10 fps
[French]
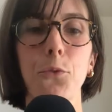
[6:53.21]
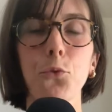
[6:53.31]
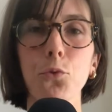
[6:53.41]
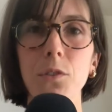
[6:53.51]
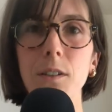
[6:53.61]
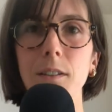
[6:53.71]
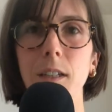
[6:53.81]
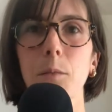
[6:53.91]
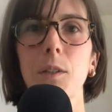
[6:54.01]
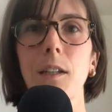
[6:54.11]
toute
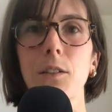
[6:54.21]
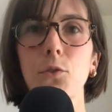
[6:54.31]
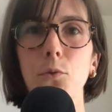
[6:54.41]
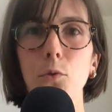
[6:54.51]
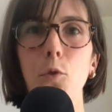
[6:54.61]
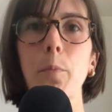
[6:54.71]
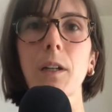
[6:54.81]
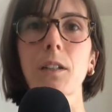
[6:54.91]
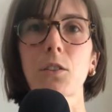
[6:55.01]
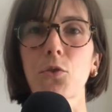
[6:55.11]
discrimination,
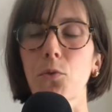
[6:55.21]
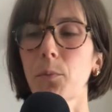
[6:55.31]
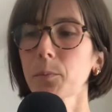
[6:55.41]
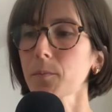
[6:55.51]
oppression.